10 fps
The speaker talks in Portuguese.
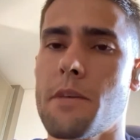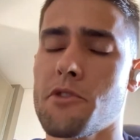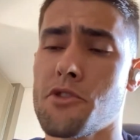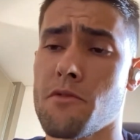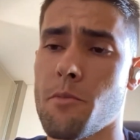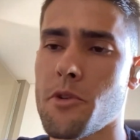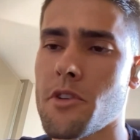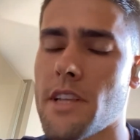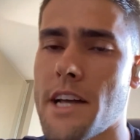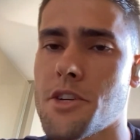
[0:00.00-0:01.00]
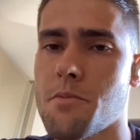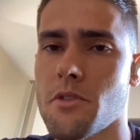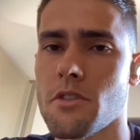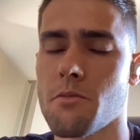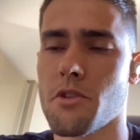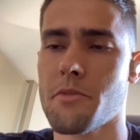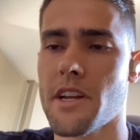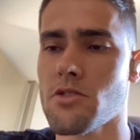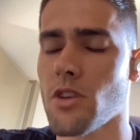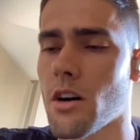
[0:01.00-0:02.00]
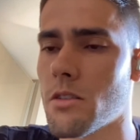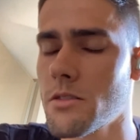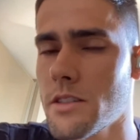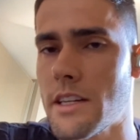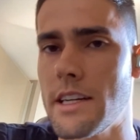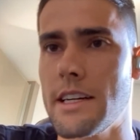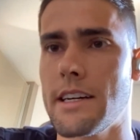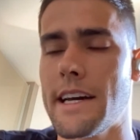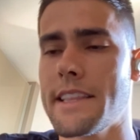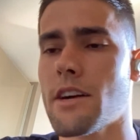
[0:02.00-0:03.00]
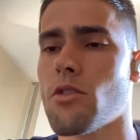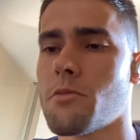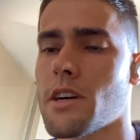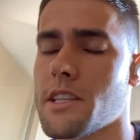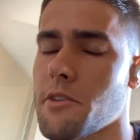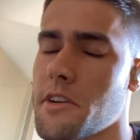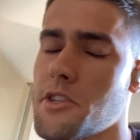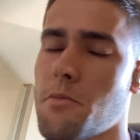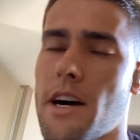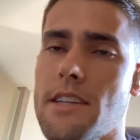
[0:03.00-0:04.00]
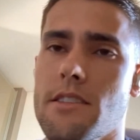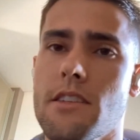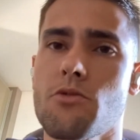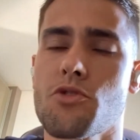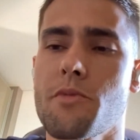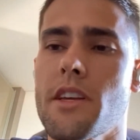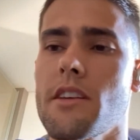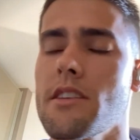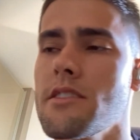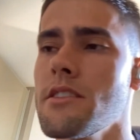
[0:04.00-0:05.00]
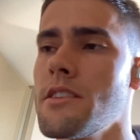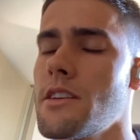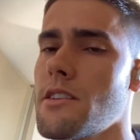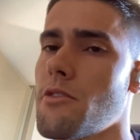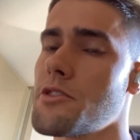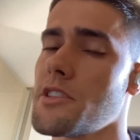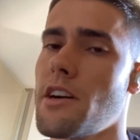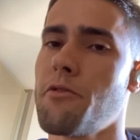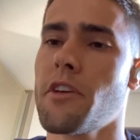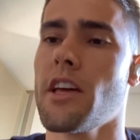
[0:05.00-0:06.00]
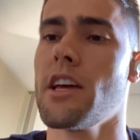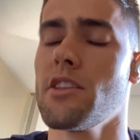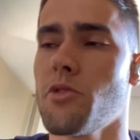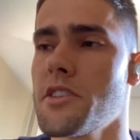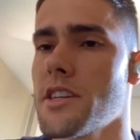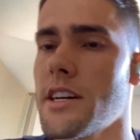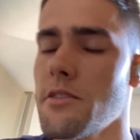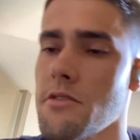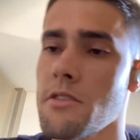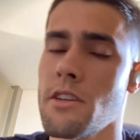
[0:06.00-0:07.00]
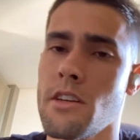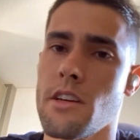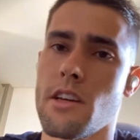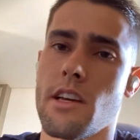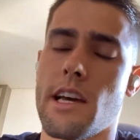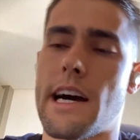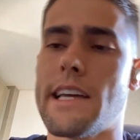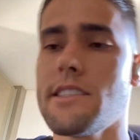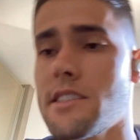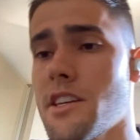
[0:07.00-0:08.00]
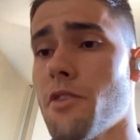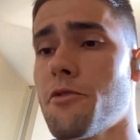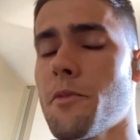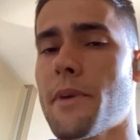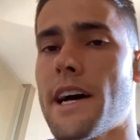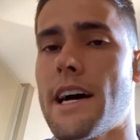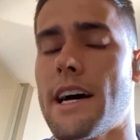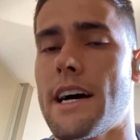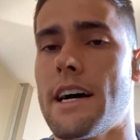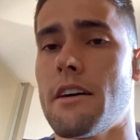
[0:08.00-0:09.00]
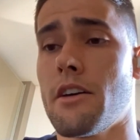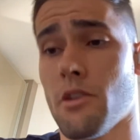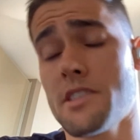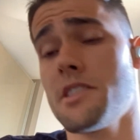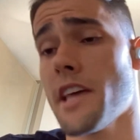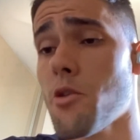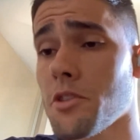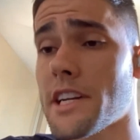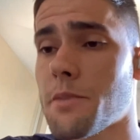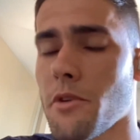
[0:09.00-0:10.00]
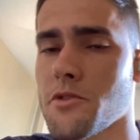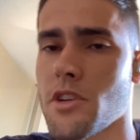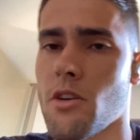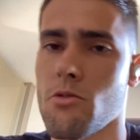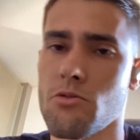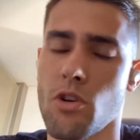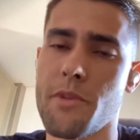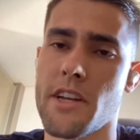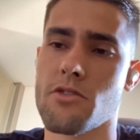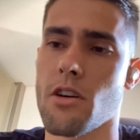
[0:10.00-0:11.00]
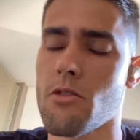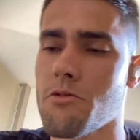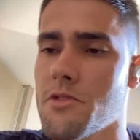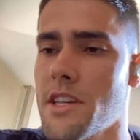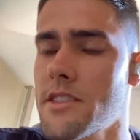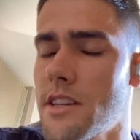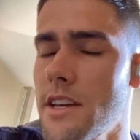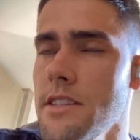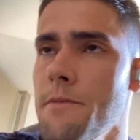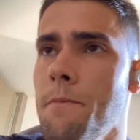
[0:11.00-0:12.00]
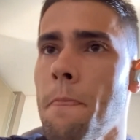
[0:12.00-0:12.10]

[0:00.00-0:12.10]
Aí depois eu tive a oportunidade pro, pro Mirassol, é, ainda como categoria de base, né? No Sub-15, onde lá eu fiquei dois anos. Aí sim eu fui para Eu assinei contrato profissional no Mirassol com 16.